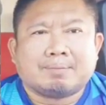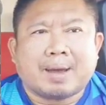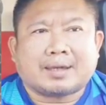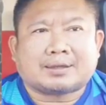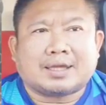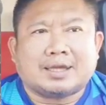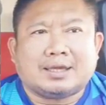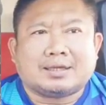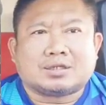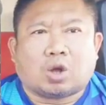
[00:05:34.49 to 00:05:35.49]
แพตตี้
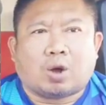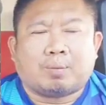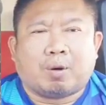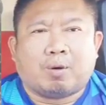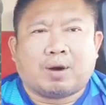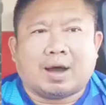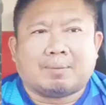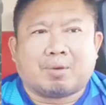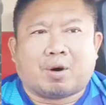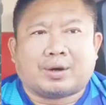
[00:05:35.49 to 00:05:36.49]
สอพงอ
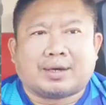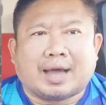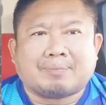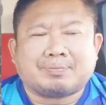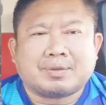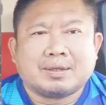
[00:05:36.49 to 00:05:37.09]
มรนะครับ